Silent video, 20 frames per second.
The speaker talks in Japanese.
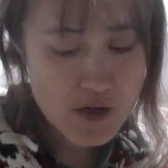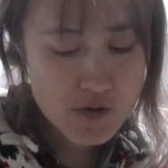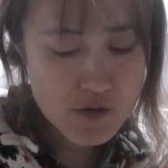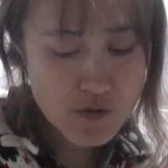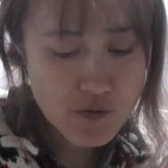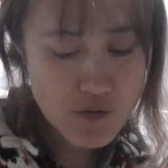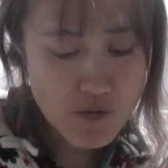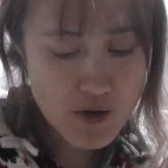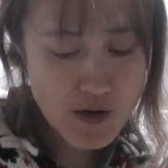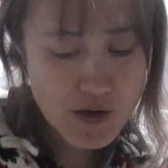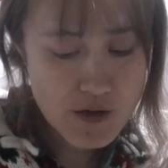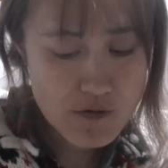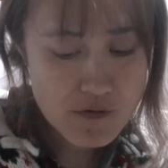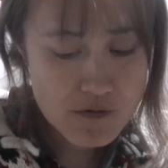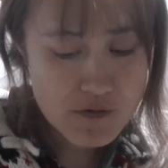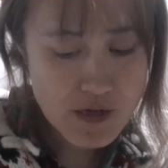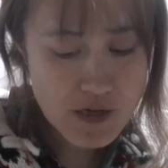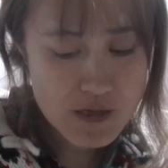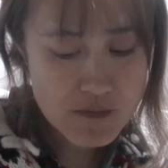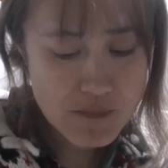そこからよ
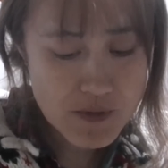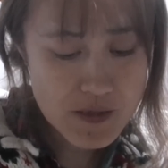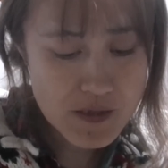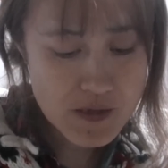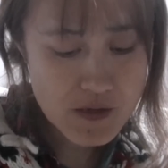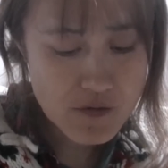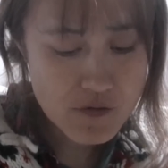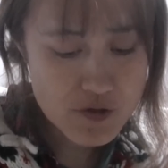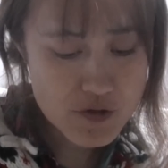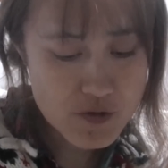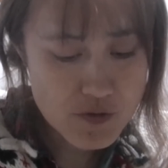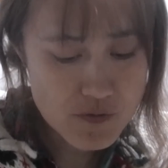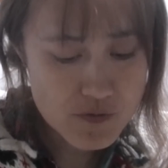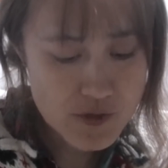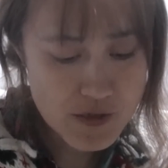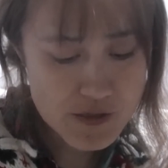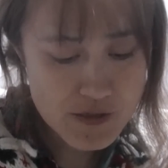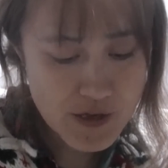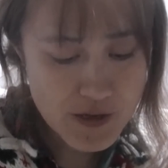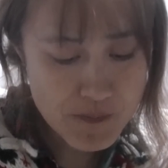くかき混ぜてご使用く
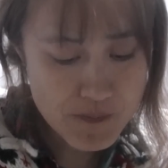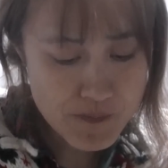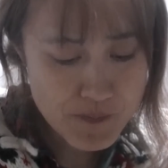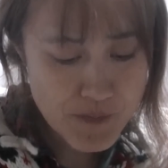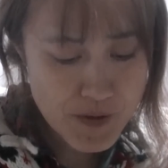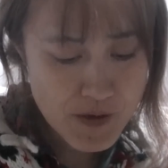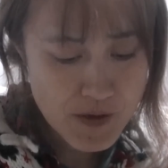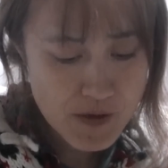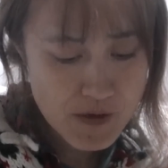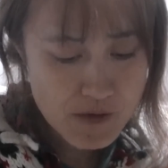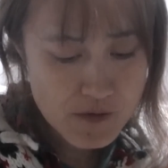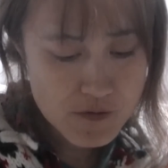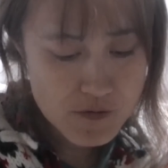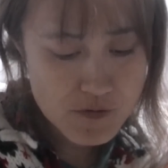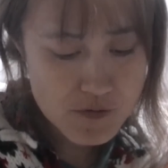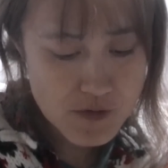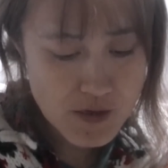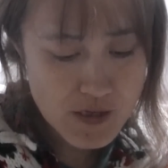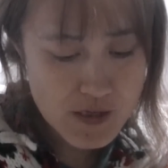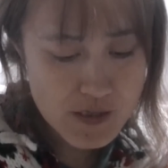ださい
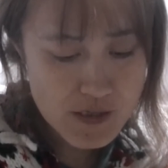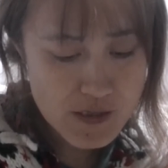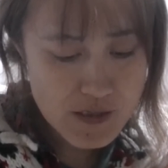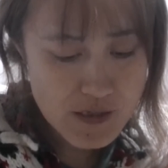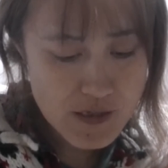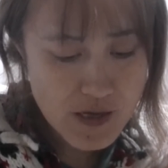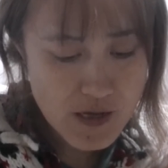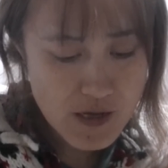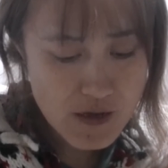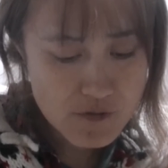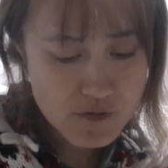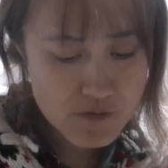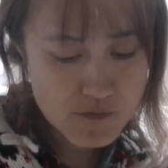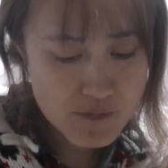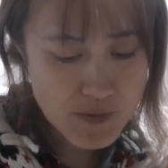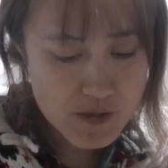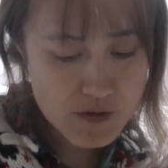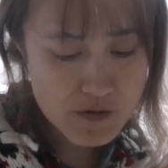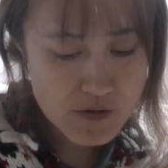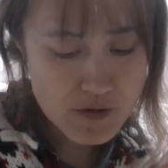器に、え粉
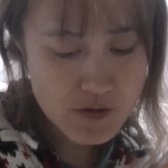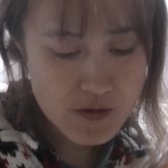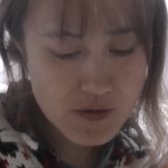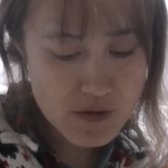末